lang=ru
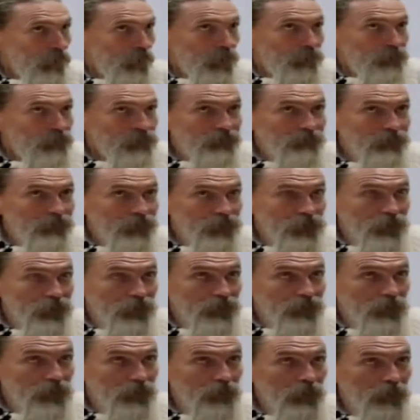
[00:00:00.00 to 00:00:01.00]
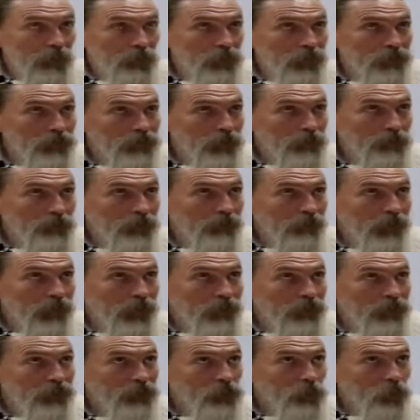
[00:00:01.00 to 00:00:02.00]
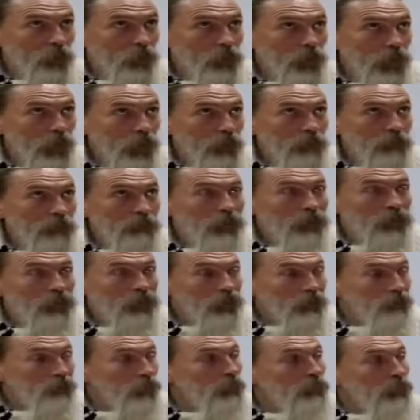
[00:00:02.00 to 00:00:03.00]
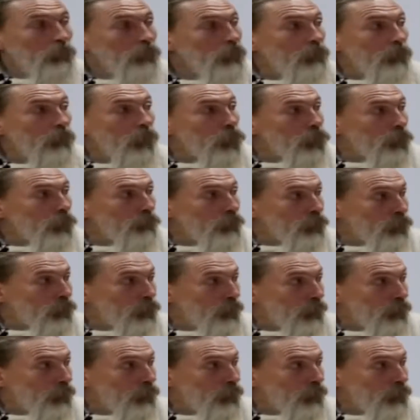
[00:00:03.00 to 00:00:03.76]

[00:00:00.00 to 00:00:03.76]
А священного а у нас объявлялось то, без чего мы не можем